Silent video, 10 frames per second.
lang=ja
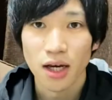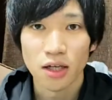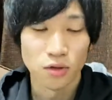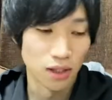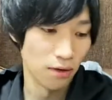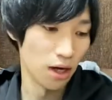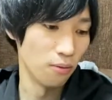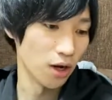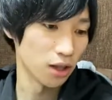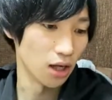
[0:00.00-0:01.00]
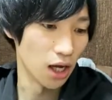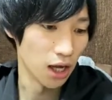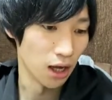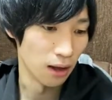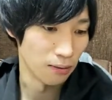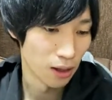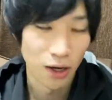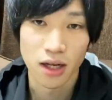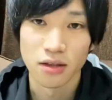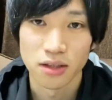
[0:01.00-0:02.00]
ライラ嬢様からもらった、えー、名
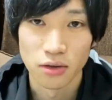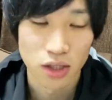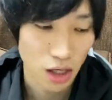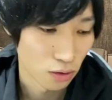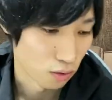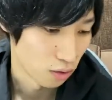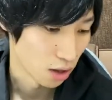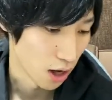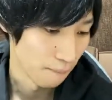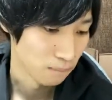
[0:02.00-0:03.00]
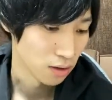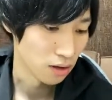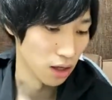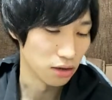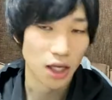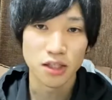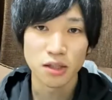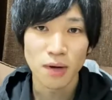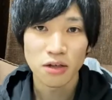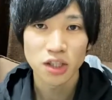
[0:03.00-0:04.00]
前なんですけど、最後これが、えー、
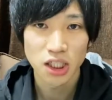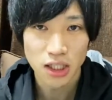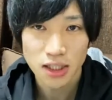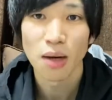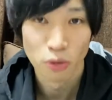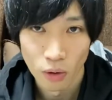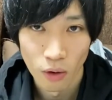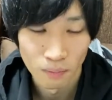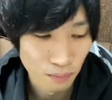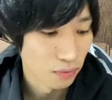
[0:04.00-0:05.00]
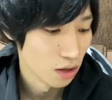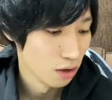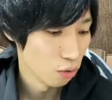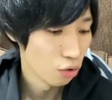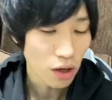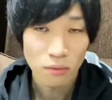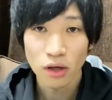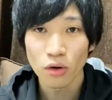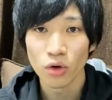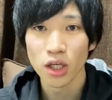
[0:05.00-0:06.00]
鉄丸尻三郎。うん。これも
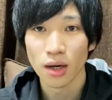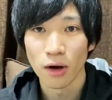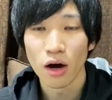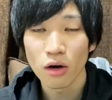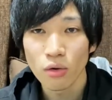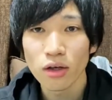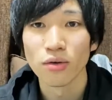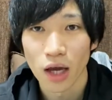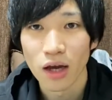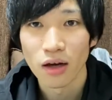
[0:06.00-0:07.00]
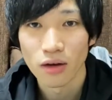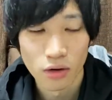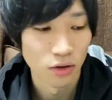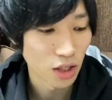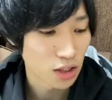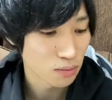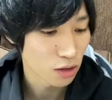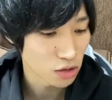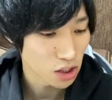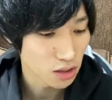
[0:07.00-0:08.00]
結構いいな。かっこいいよね。うん、鉄
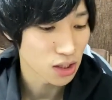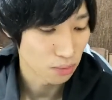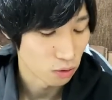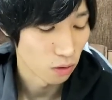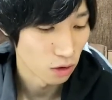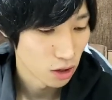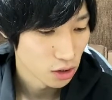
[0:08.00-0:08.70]
丸尻三郎。